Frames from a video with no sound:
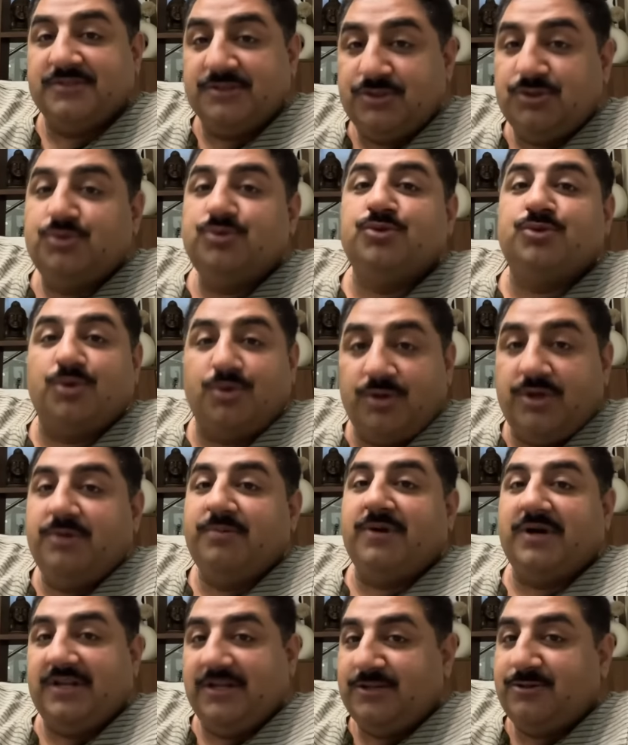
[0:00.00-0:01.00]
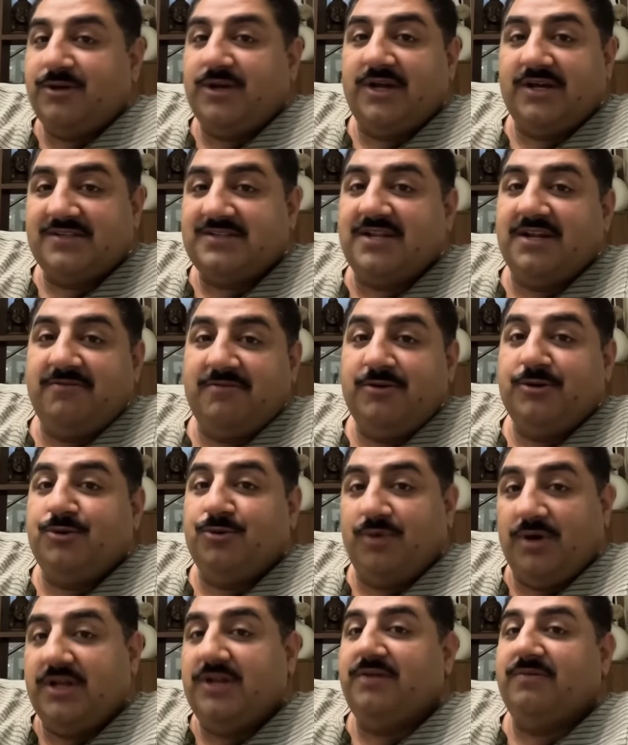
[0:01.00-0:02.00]
सूत्रों की माने तो अडास लेवल टू
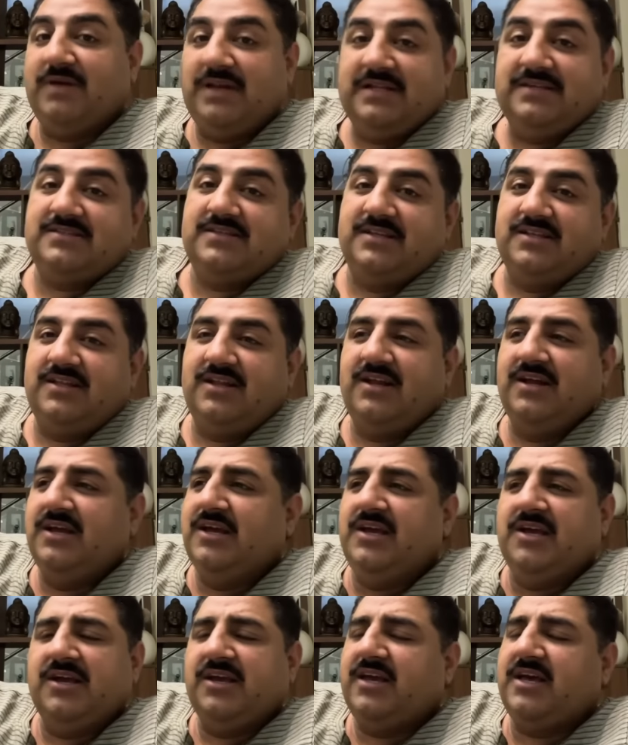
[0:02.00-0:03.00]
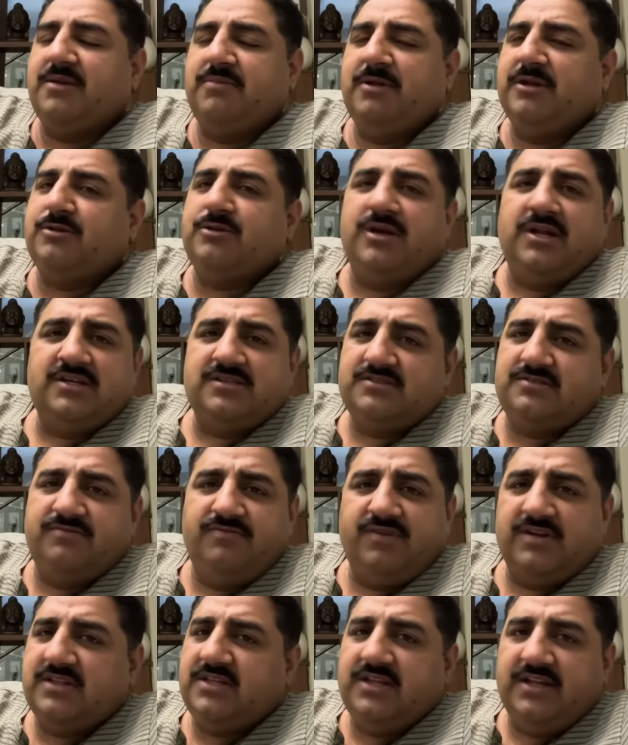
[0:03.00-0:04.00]
आने वाला है इसके अंदर खैर मैं तो अडास
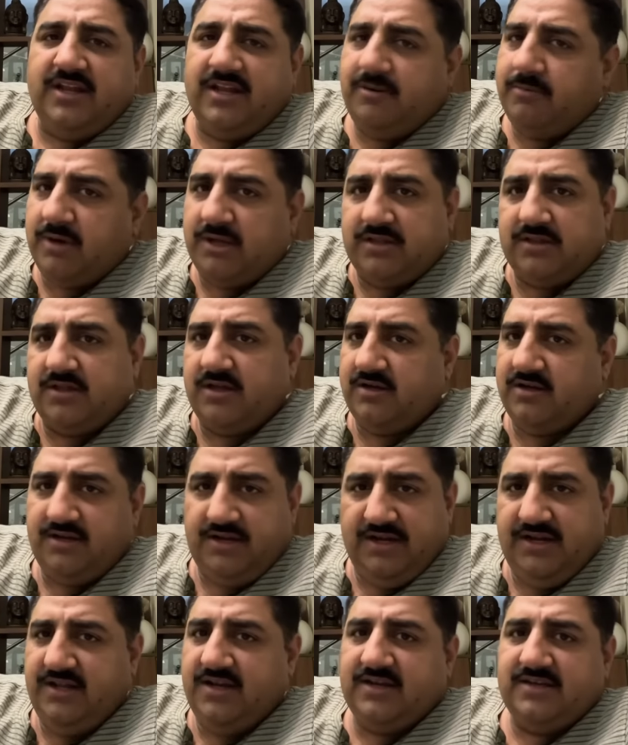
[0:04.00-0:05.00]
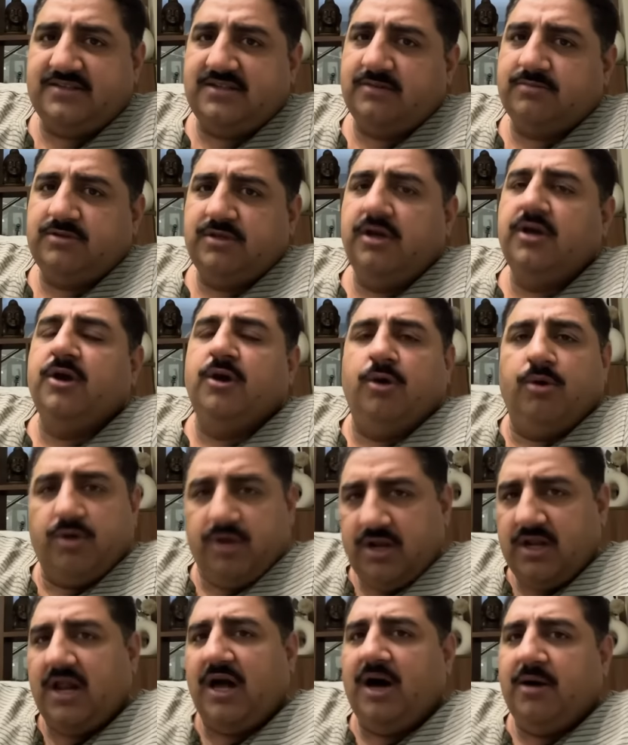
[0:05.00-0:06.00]
वर्ती नहीं मानता इंडिया के हिसाब से और
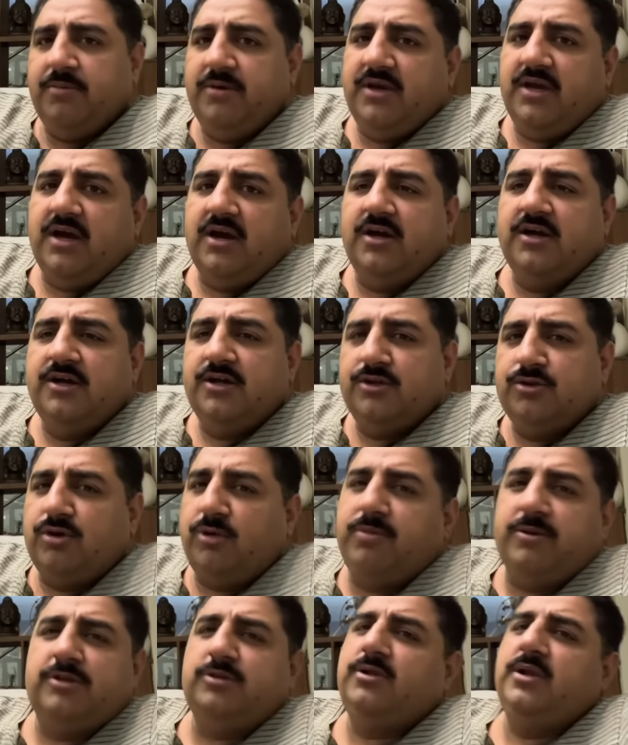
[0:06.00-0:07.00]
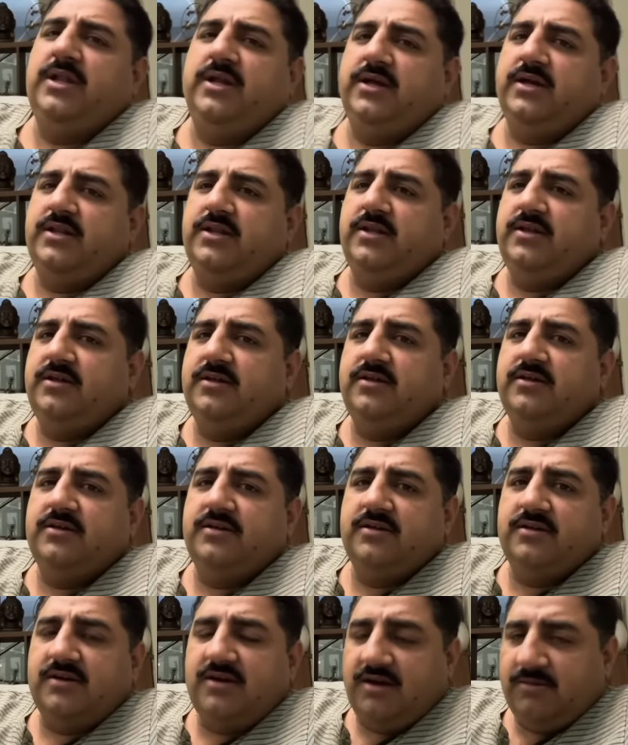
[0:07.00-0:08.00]
अगर आ भी गया तो अपन तो लेंगे नहीं
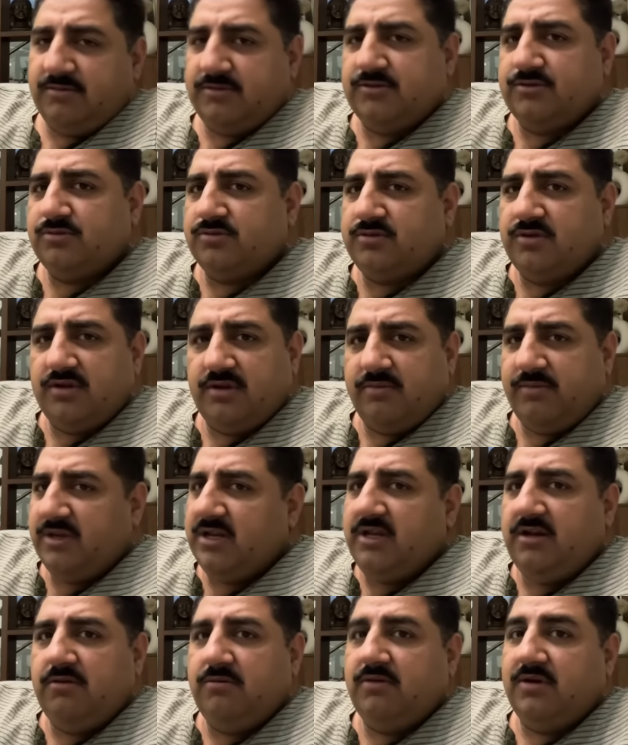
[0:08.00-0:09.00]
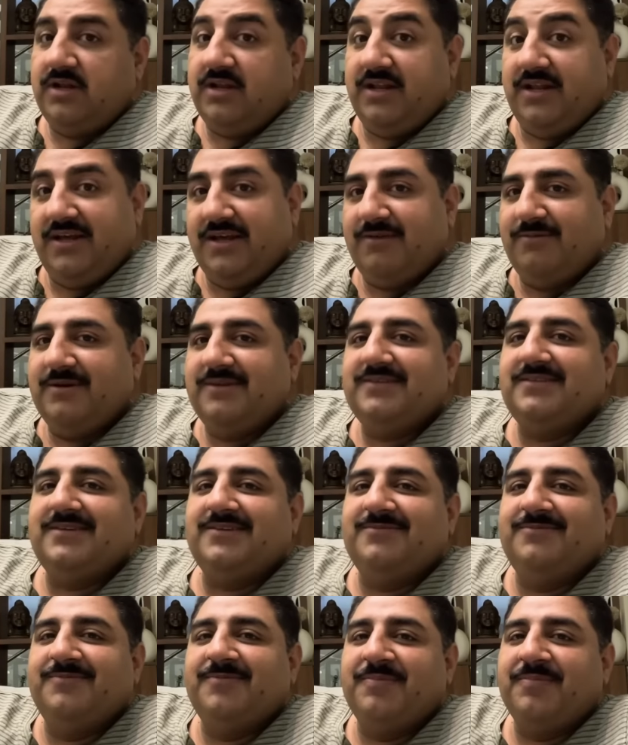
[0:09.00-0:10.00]
ये सोच रहे कि मैं नहीं लूँगा लेंगे भाई
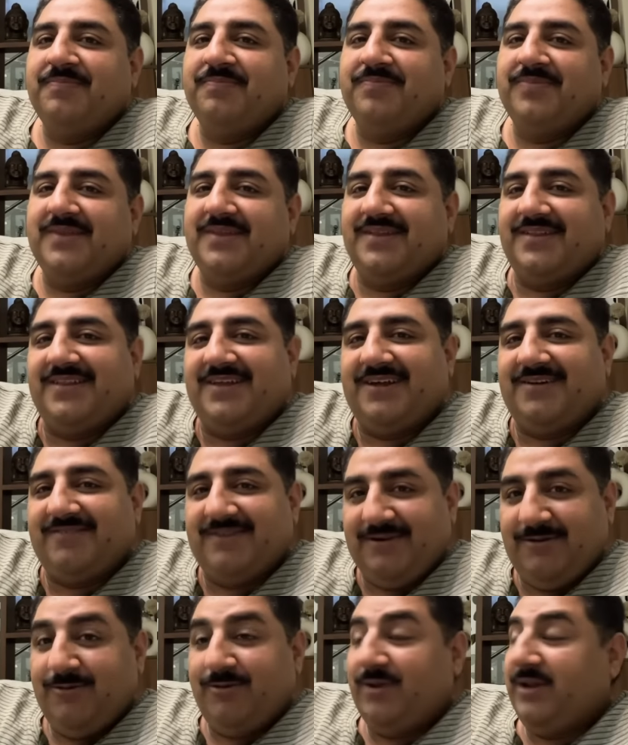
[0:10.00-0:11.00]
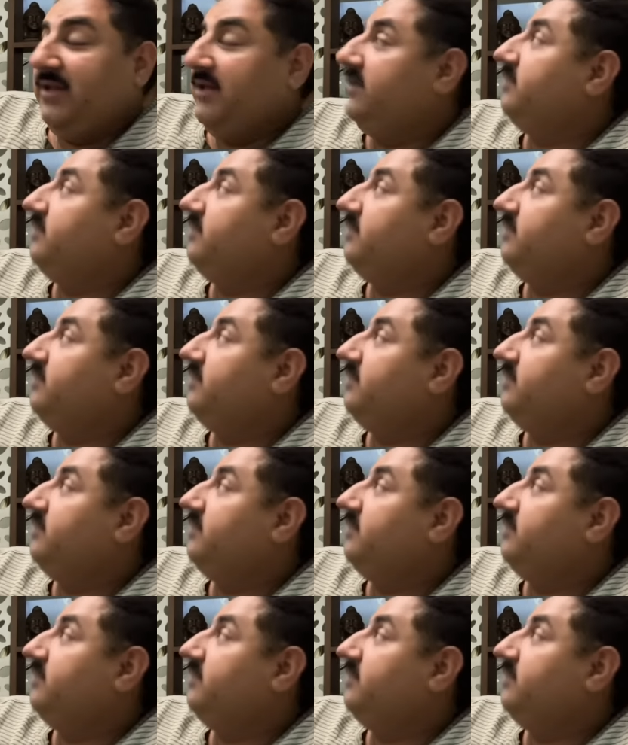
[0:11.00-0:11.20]
साहब थारफाइड और लेंगे